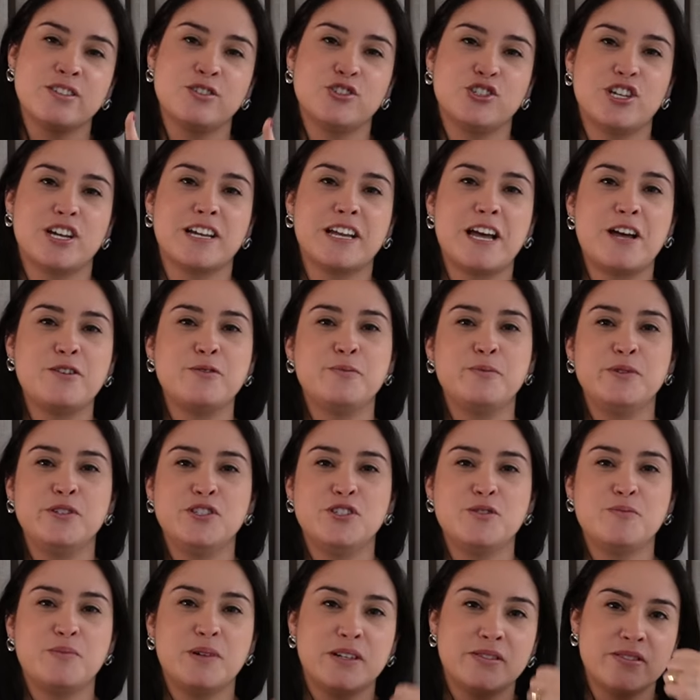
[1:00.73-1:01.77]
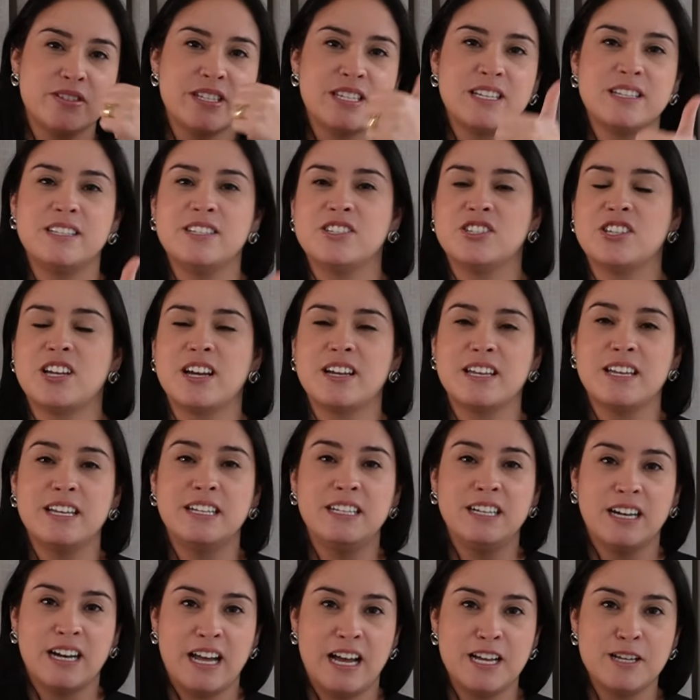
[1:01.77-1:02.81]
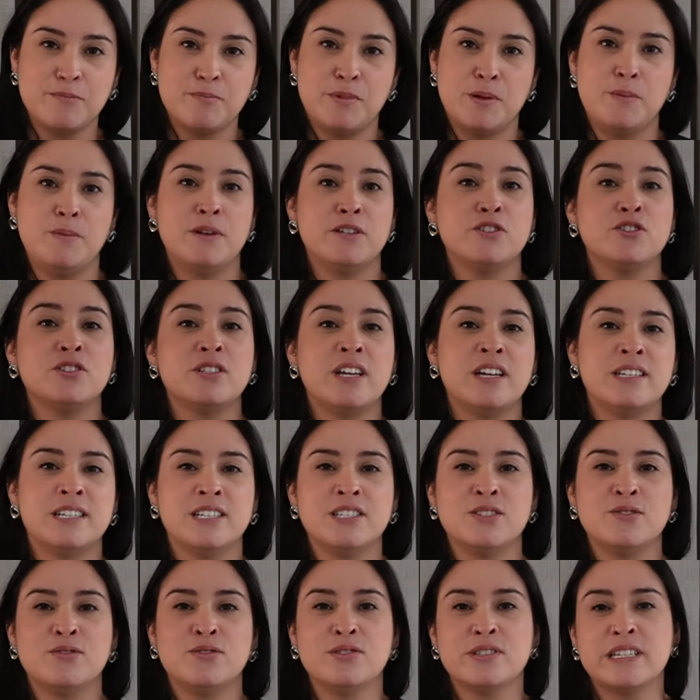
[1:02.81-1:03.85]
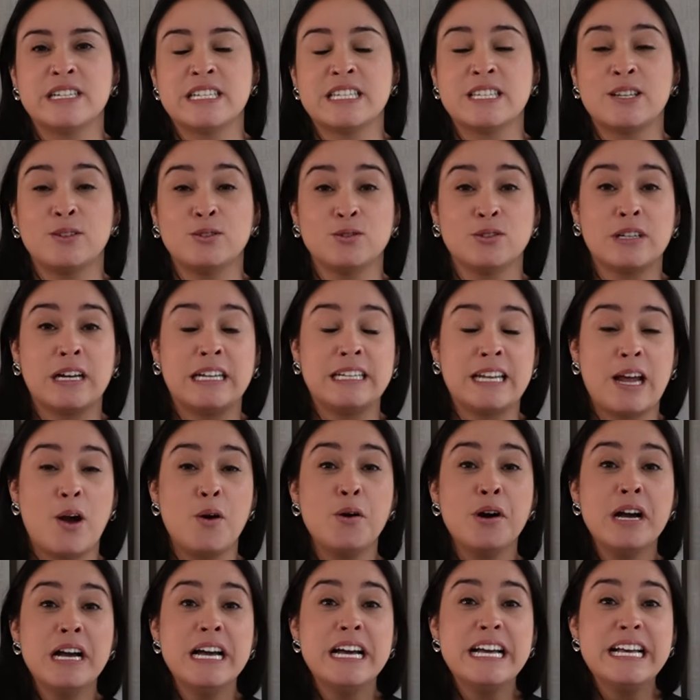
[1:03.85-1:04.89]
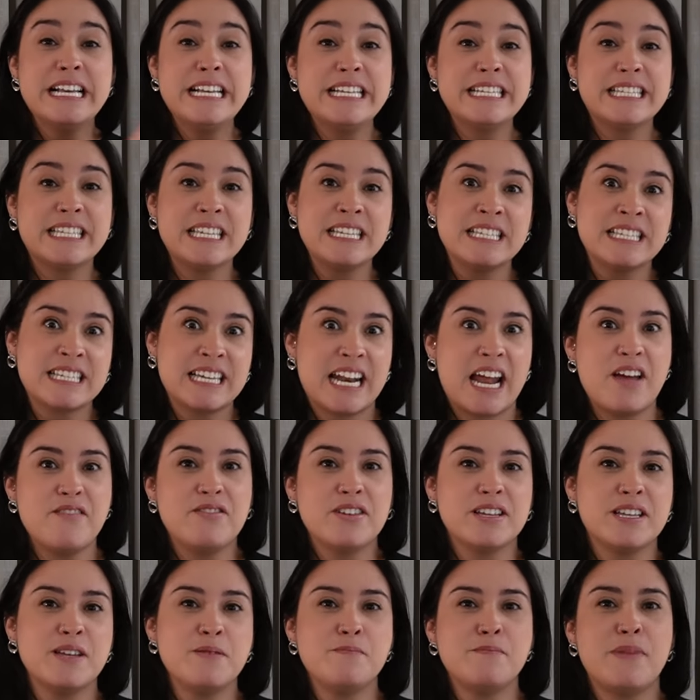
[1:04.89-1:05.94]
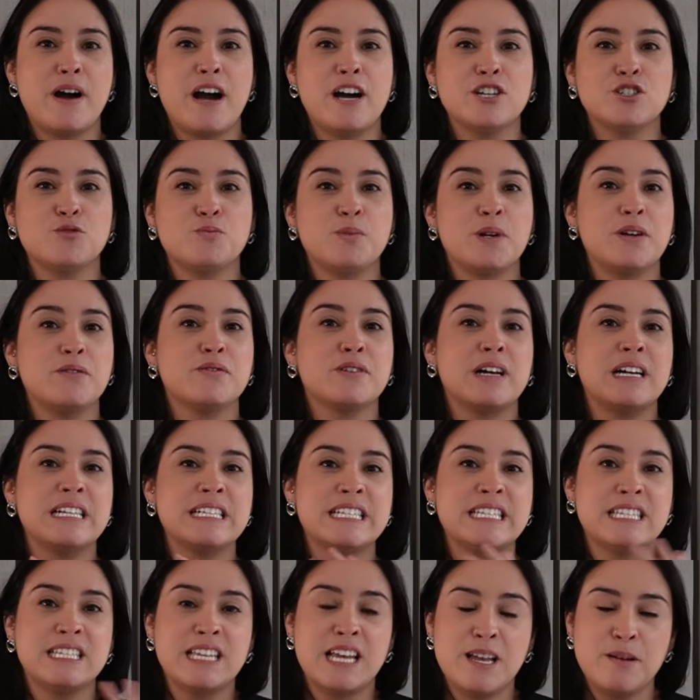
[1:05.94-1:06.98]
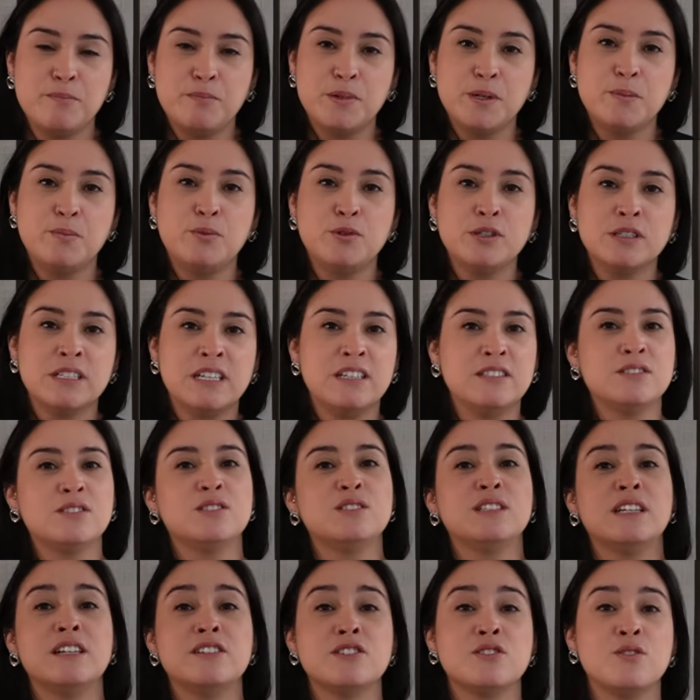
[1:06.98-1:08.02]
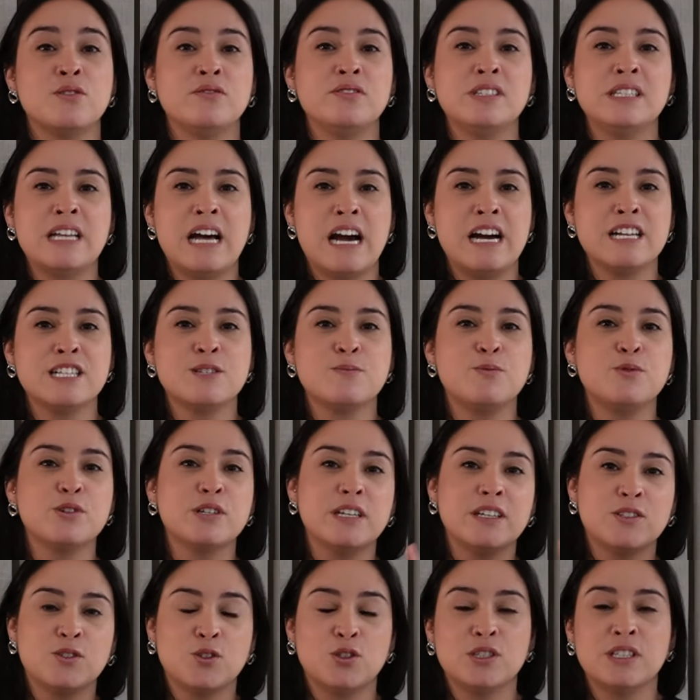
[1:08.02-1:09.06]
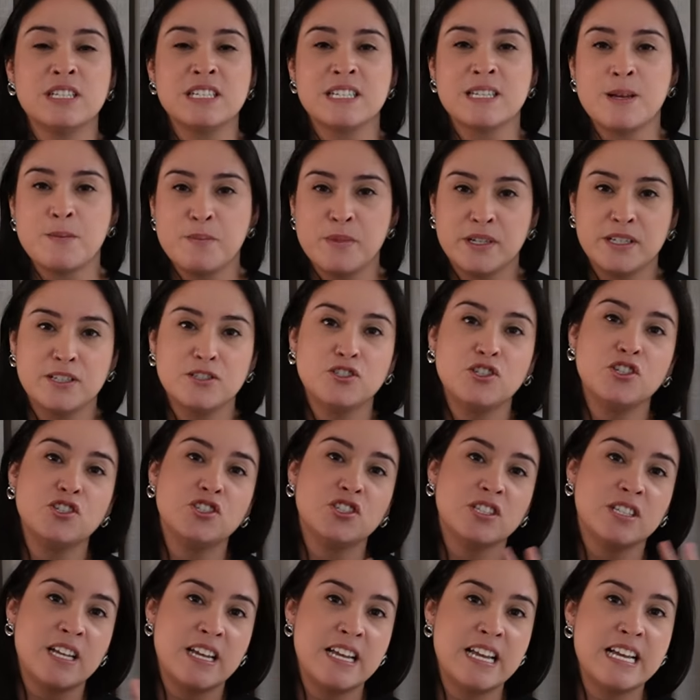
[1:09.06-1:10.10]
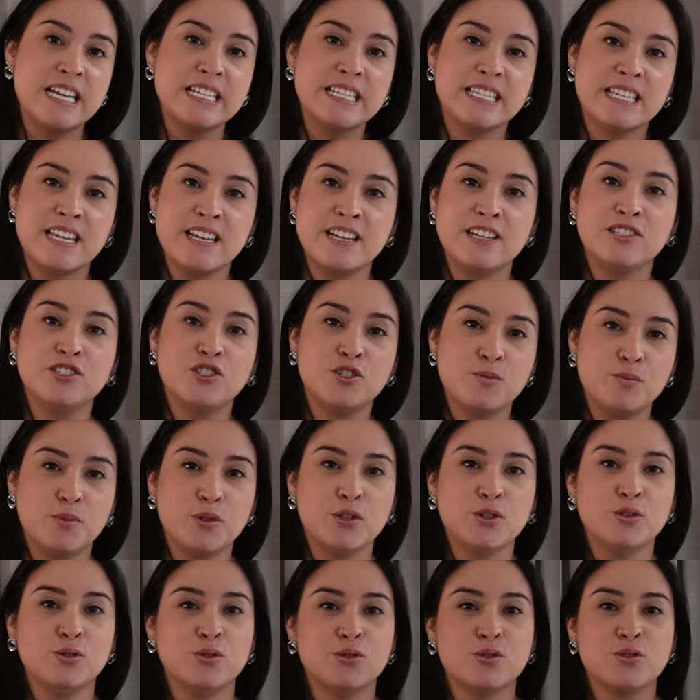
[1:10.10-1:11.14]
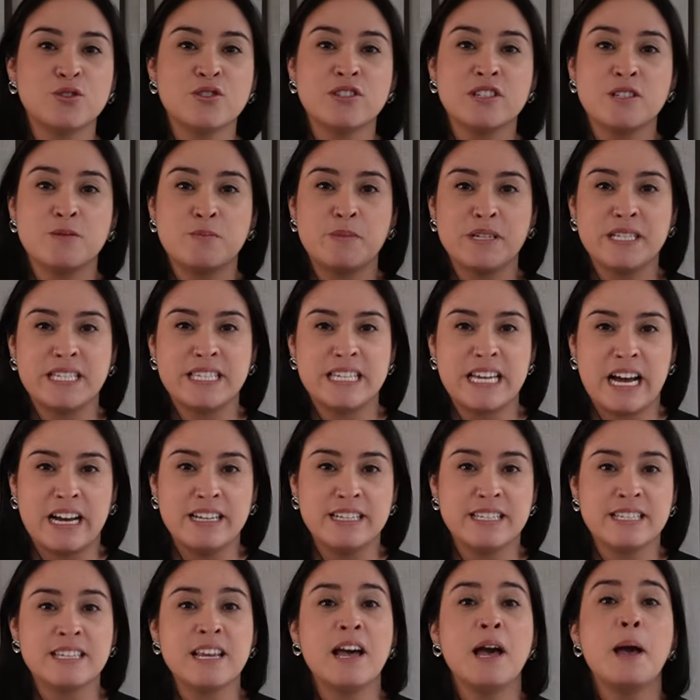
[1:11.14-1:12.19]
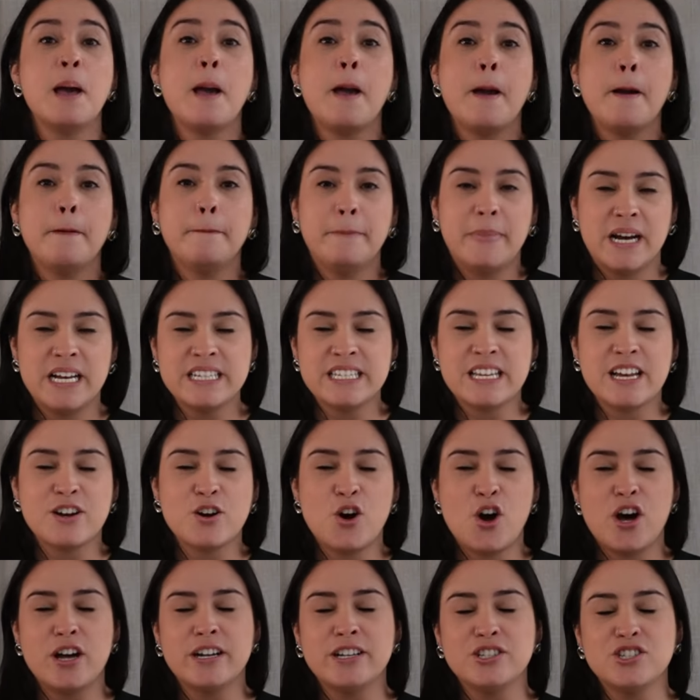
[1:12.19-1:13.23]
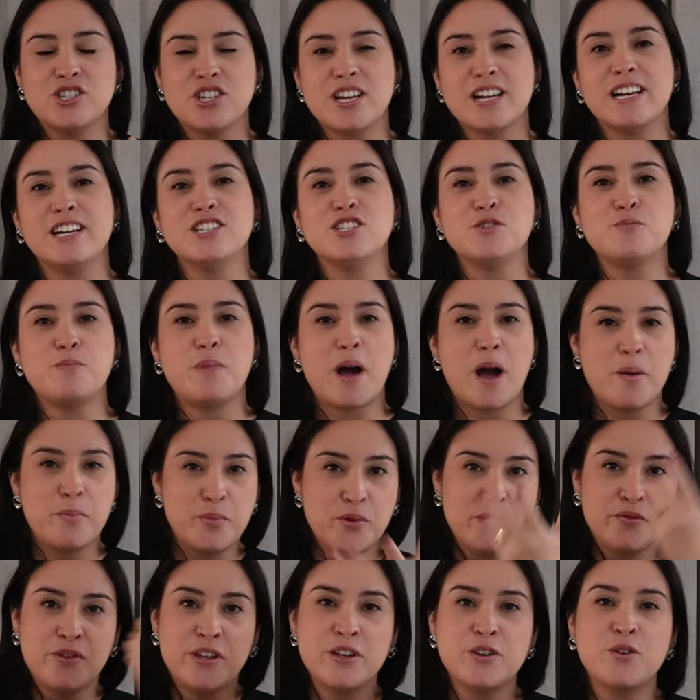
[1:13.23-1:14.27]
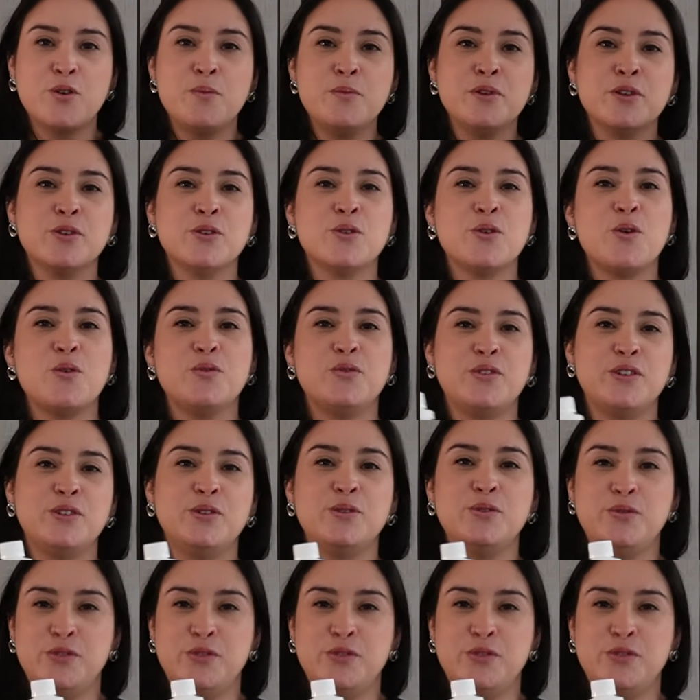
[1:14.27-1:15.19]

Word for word: eu já quero pedir para você deixar aquele like para me ajudar na divulgação do canal e se inscreve aqui embaixo para ficar sempre por dentro das novidades, porque toda semana a gente tem resenha de produtos especiais. Mas agora chega de papo e vem comigo conferir o